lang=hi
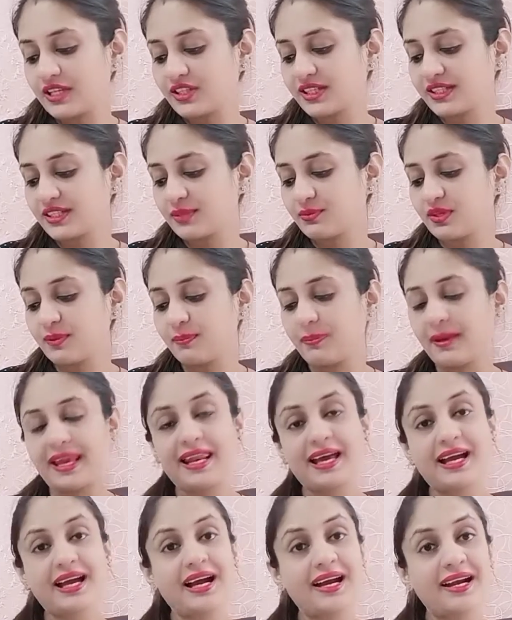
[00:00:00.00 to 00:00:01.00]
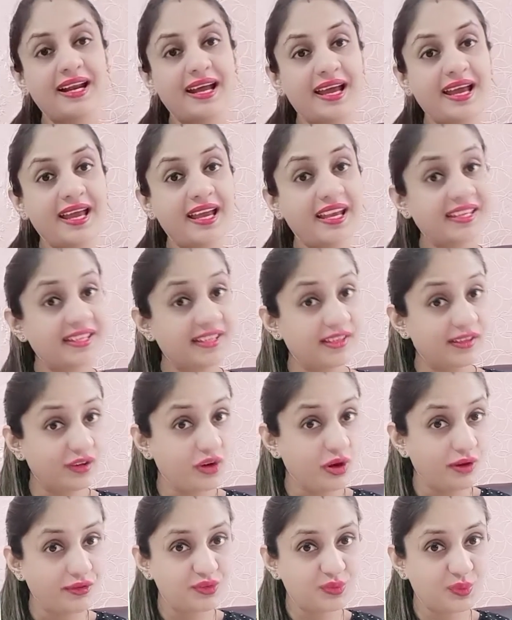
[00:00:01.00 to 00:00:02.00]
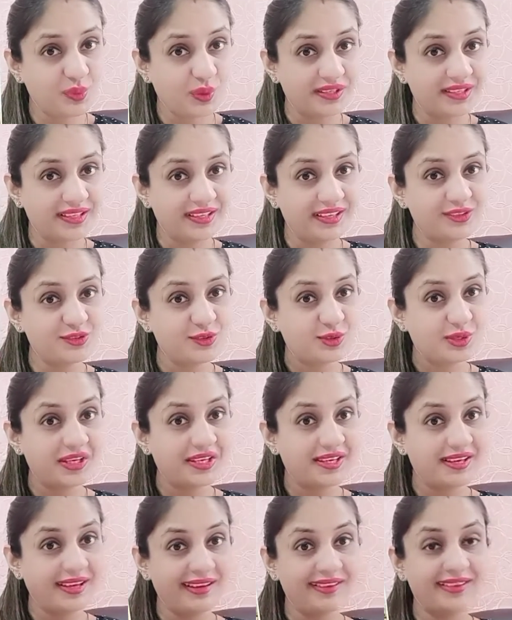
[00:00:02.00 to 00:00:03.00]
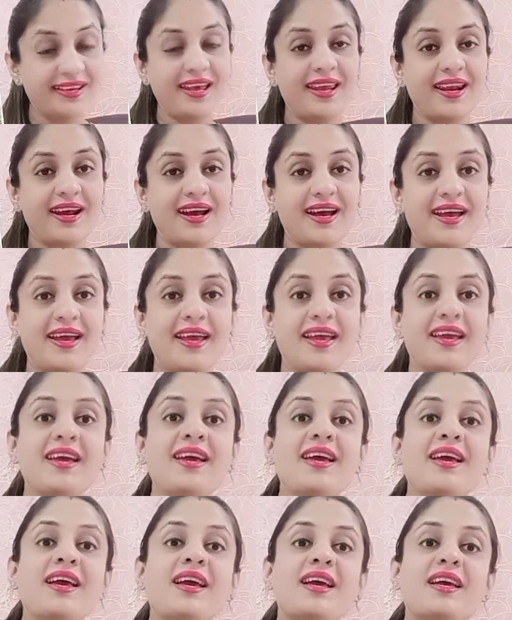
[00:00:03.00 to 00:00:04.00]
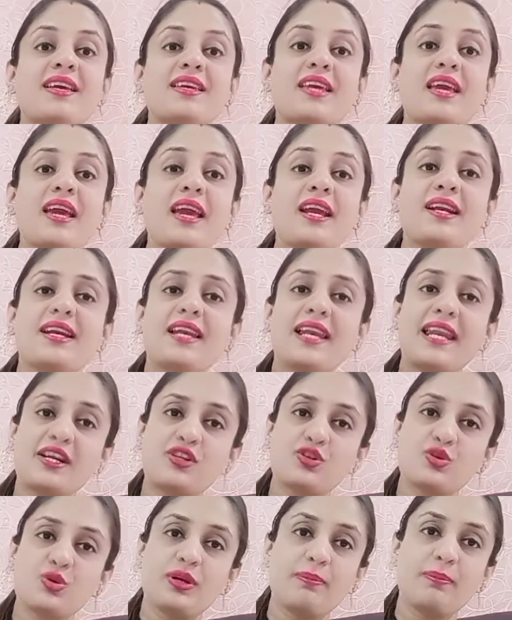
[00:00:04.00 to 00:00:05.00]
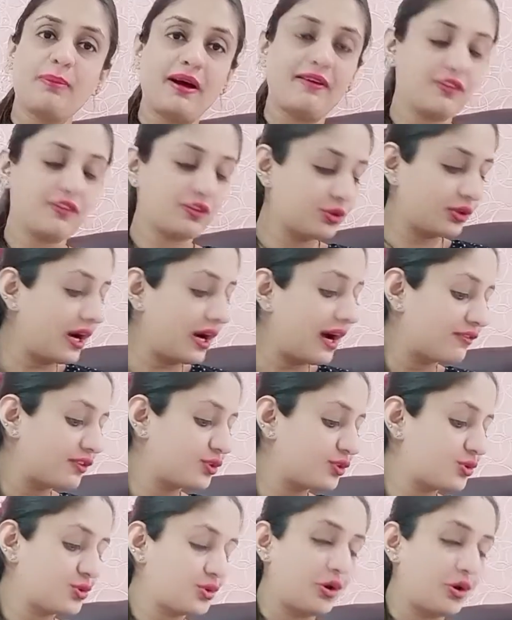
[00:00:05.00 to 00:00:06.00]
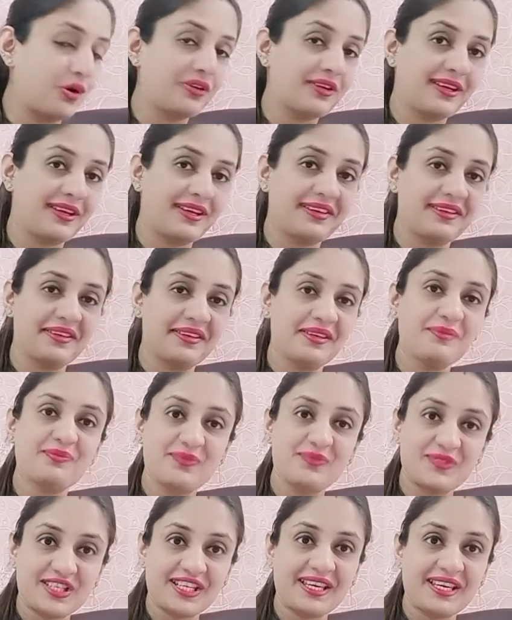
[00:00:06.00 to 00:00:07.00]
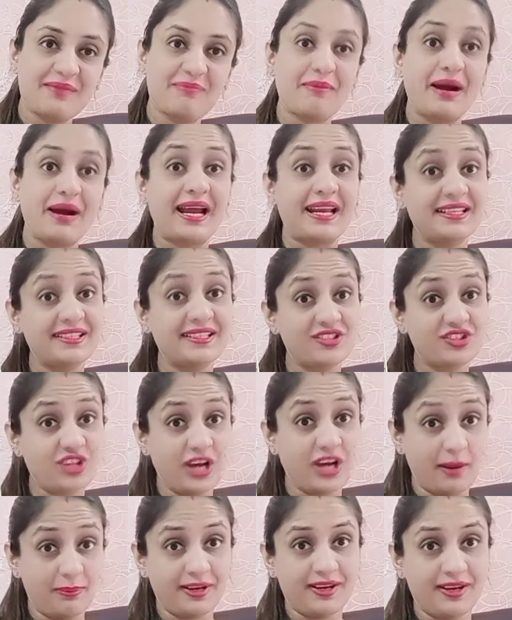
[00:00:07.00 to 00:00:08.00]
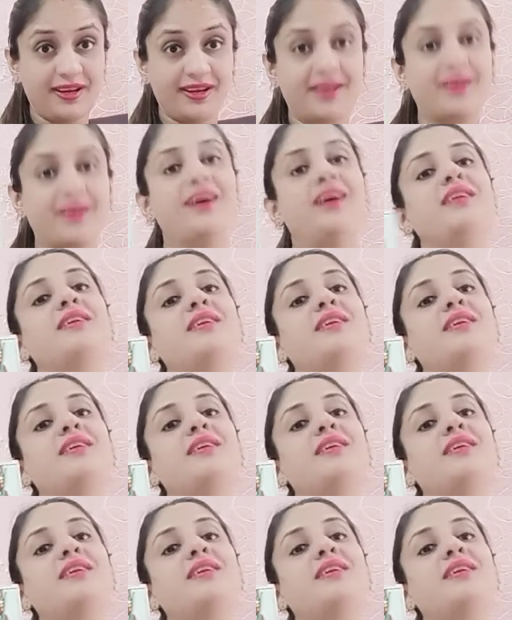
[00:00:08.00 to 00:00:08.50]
का सबसे पहला कार्ड आया है किंग ऑफ स्वॉट का जो कि ये कह रहा है कि इंटेलेक्चुअल पावर तो काफ़ी स्ट्रांग रहेगी ठीक है माइंड शार्प रहेगा